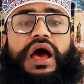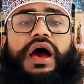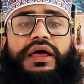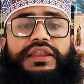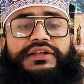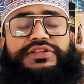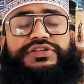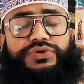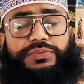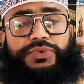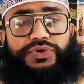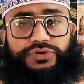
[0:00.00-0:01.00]
আহলে হাদিস
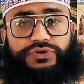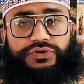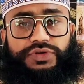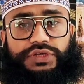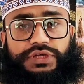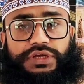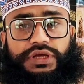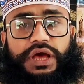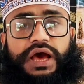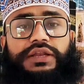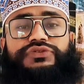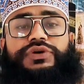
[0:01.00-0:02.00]
শব্দের অর্থ কি
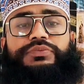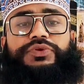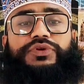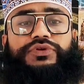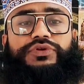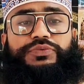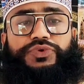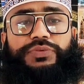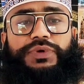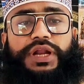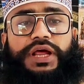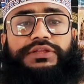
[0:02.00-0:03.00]
আহল শব্দের অর্থ
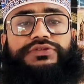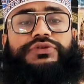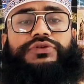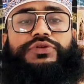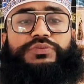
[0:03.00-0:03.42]
পরিবার হাদিস অর্থ